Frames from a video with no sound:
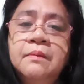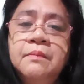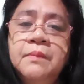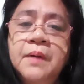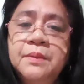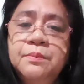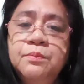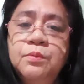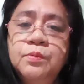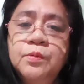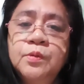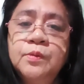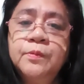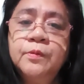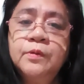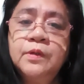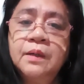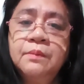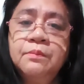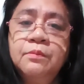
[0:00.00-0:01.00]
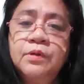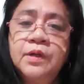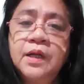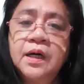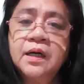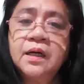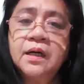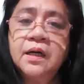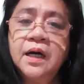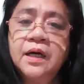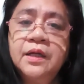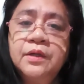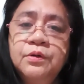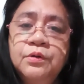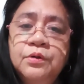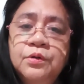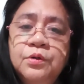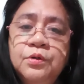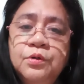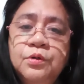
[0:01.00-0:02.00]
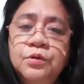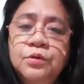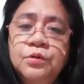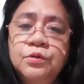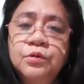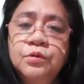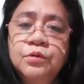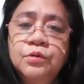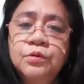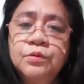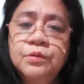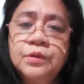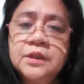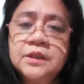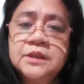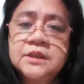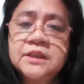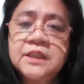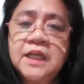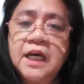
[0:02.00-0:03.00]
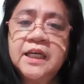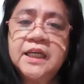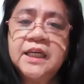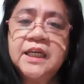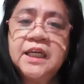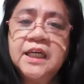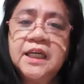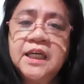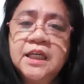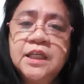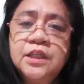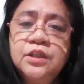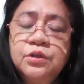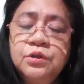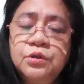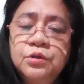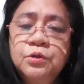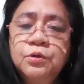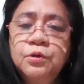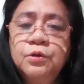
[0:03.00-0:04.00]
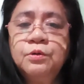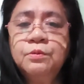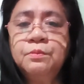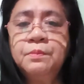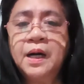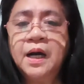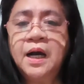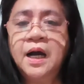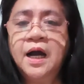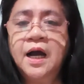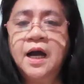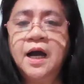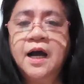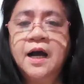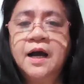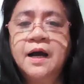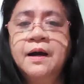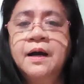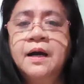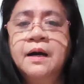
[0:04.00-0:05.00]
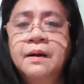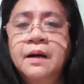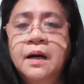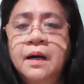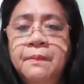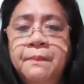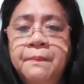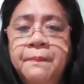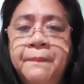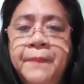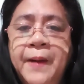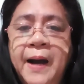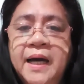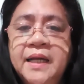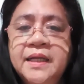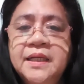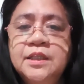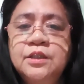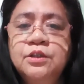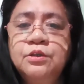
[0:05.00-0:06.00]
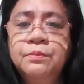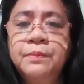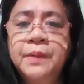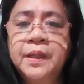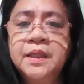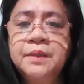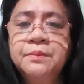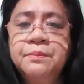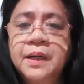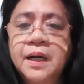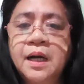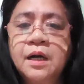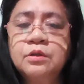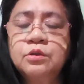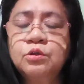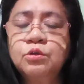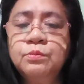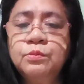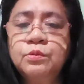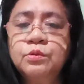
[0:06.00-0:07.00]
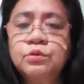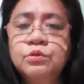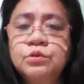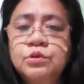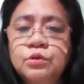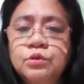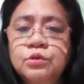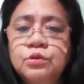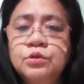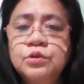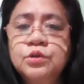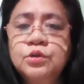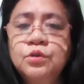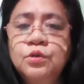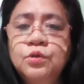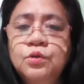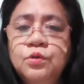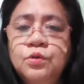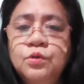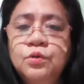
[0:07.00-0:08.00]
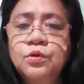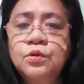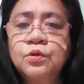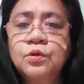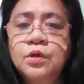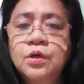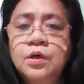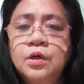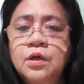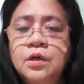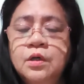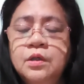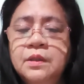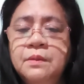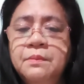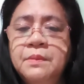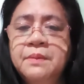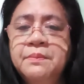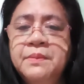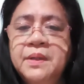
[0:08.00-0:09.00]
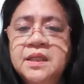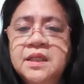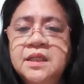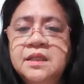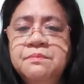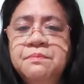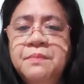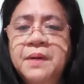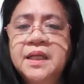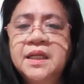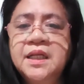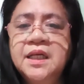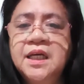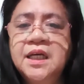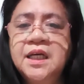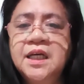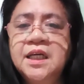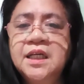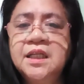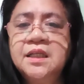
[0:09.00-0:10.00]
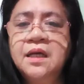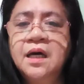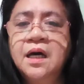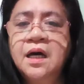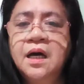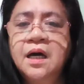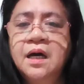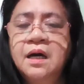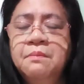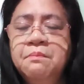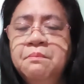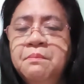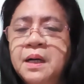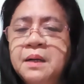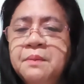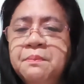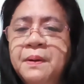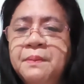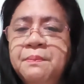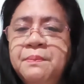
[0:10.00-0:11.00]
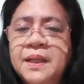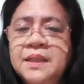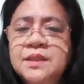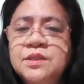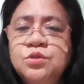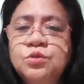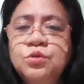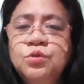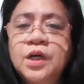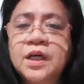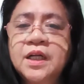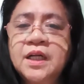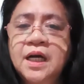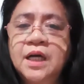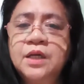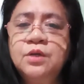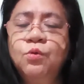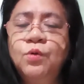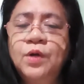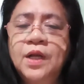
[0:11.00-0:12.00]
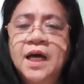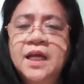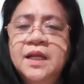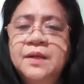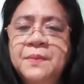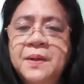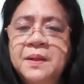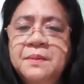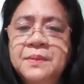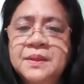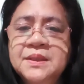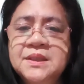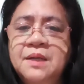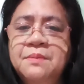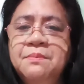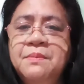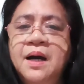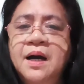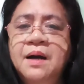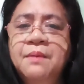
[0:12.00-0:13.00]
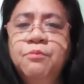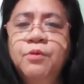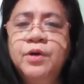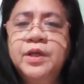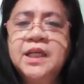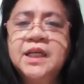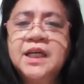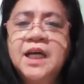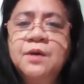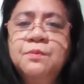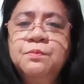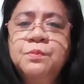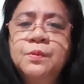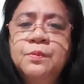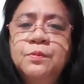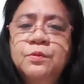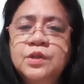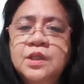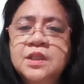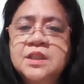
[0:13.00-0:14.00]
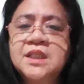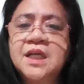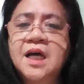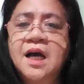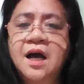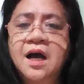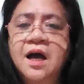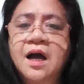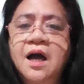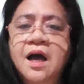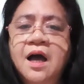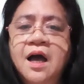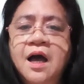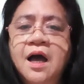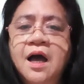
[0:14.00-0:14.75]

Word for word: may bumubula-bulang ano, sa ihi nyo, mga paan ninyo may mga tumutusok-tusok, namamanid-manhid, magpa-blood sugar kayo, wala naman masama. Pwede kayong pumunta sa